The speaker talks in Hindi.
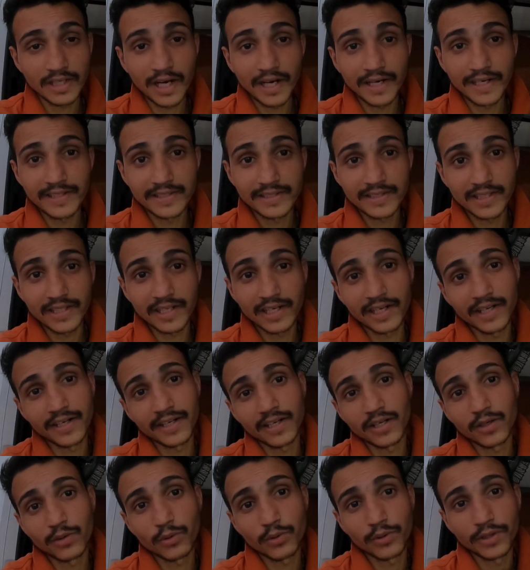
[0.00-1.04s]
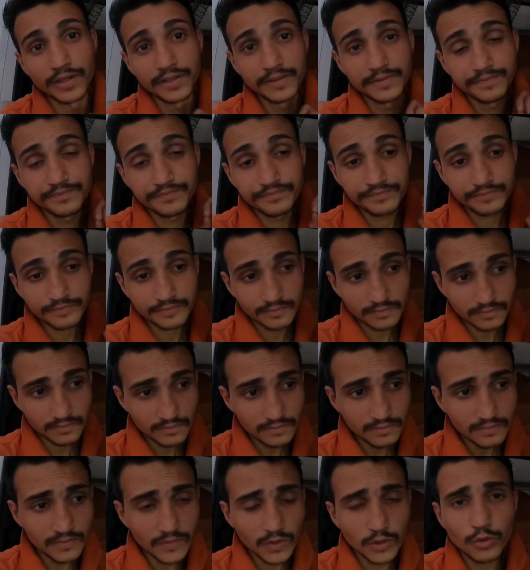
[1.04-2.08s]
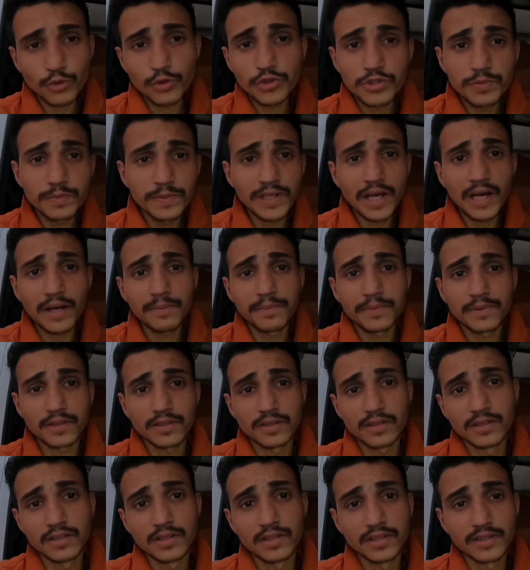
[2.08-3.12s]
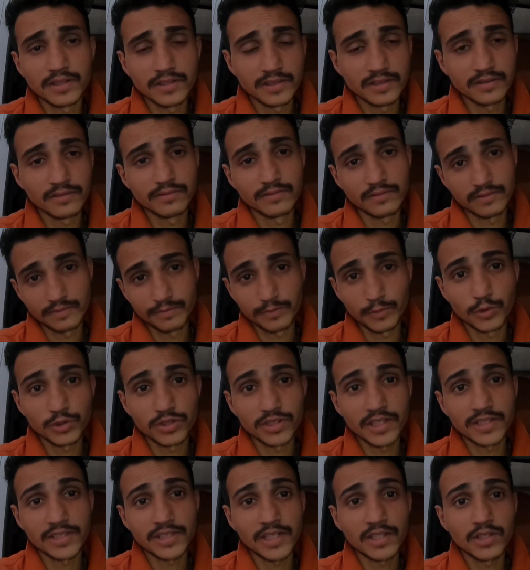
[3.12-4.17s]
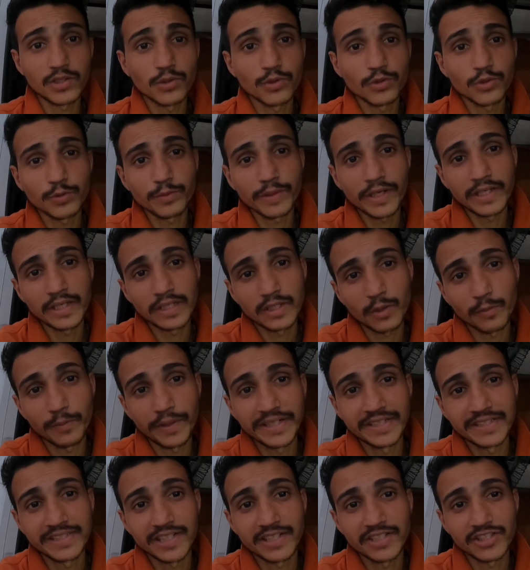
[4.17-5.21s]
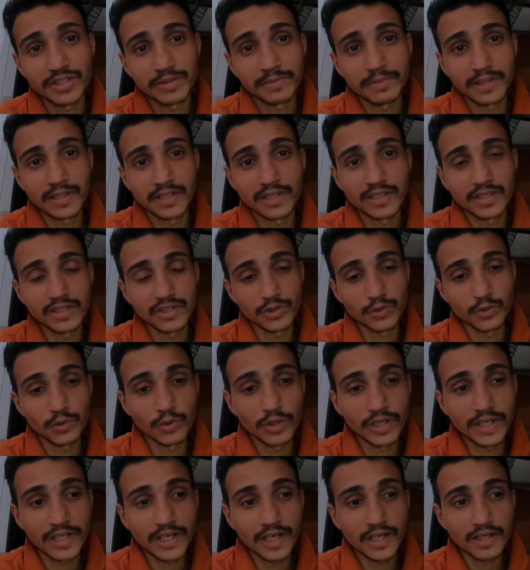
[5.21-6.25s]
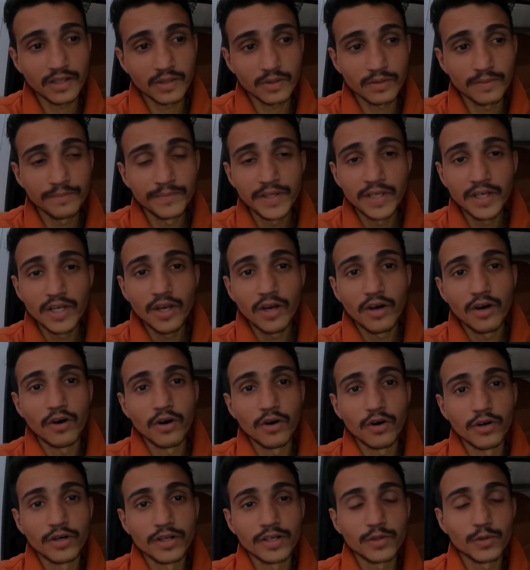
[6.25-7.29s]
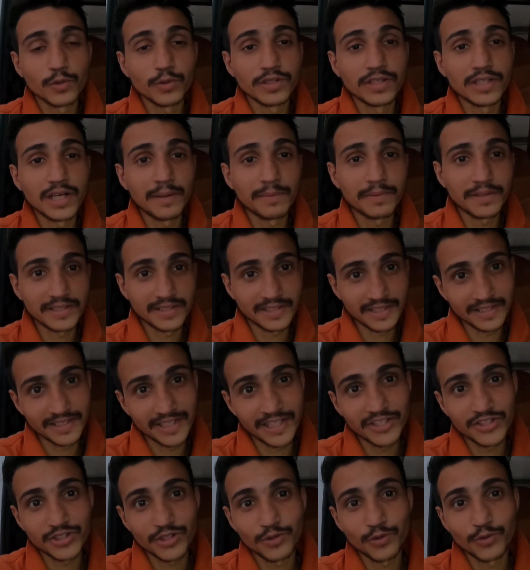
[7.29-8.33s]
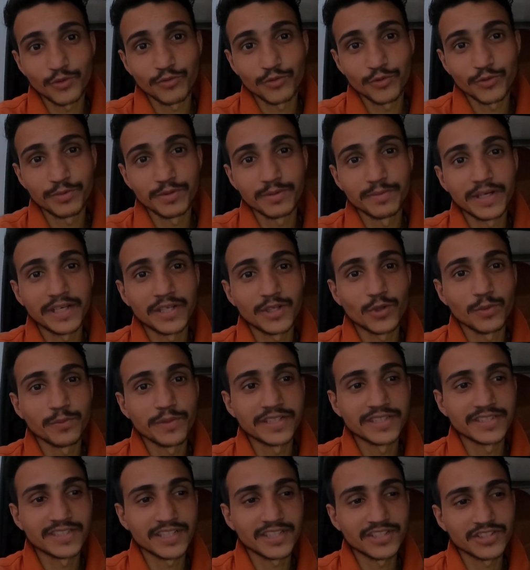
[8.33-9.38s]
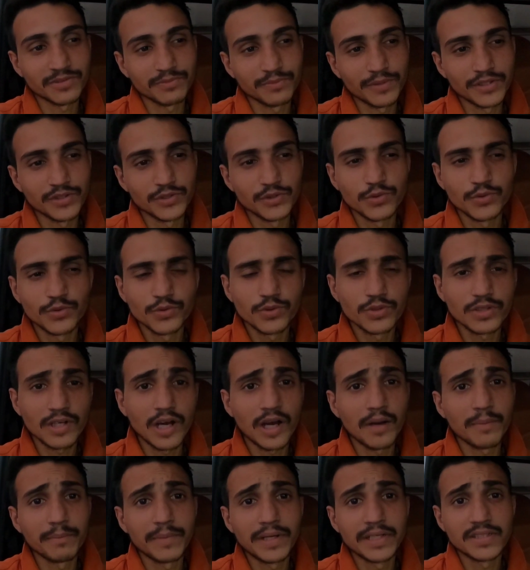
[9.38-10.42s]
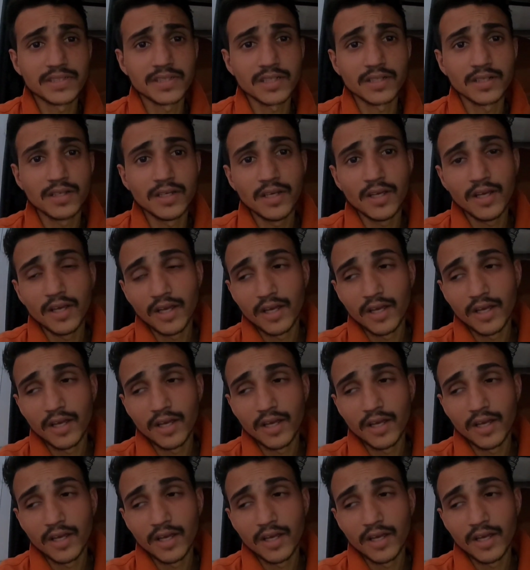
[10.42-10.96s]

गाड़ी से रिलेटेड कोई कुछ भी आप पूछना चाहते हो तो भाई कमेंट सेक्शन में ज़रूर लिखा करो और कोई आपके सजेशन हो वो भी भाई कमेंट सेक्शन में ज़रूर आप मेंशन